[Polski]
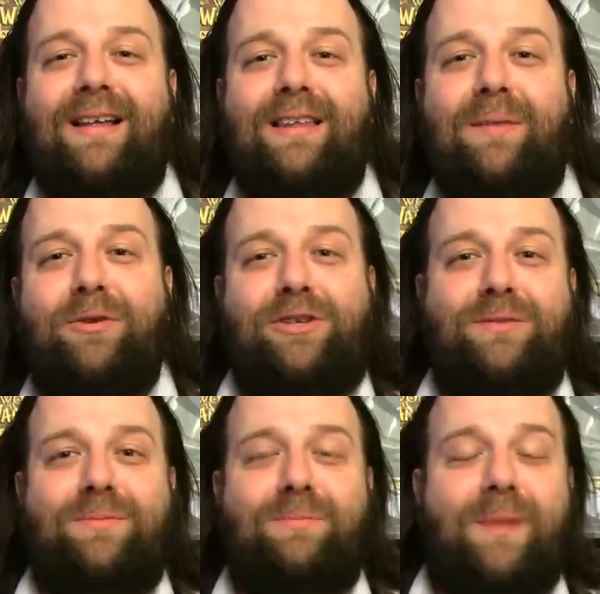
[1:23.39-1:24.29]
nie musisz,
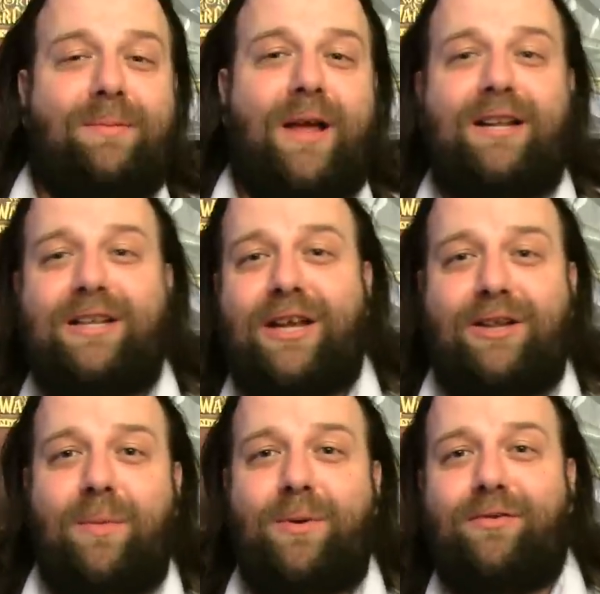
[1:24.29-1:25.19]
mam dla ciebie
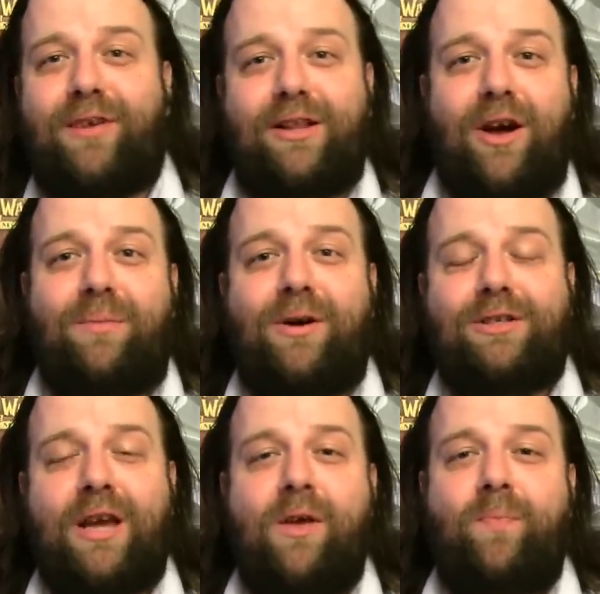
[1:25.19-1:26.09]
dobrą wiadomość,